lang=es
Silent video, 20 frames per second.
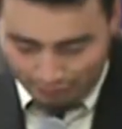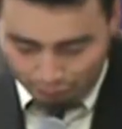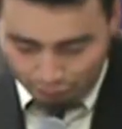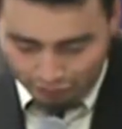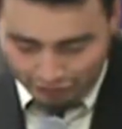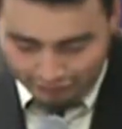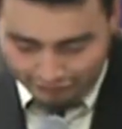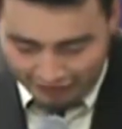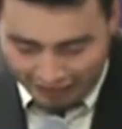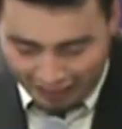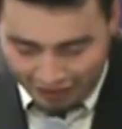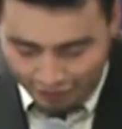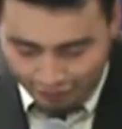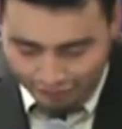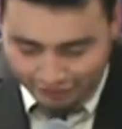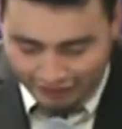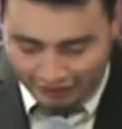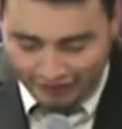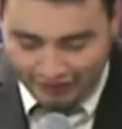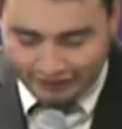
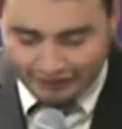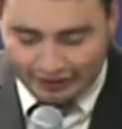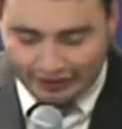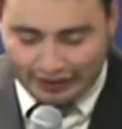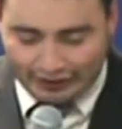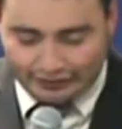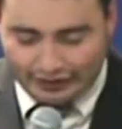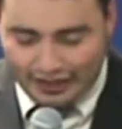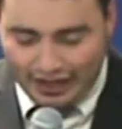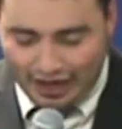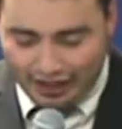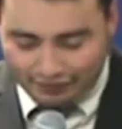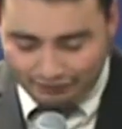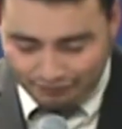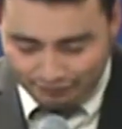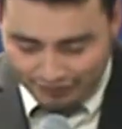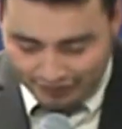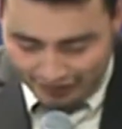bautizado, ¿qué dice que hacía?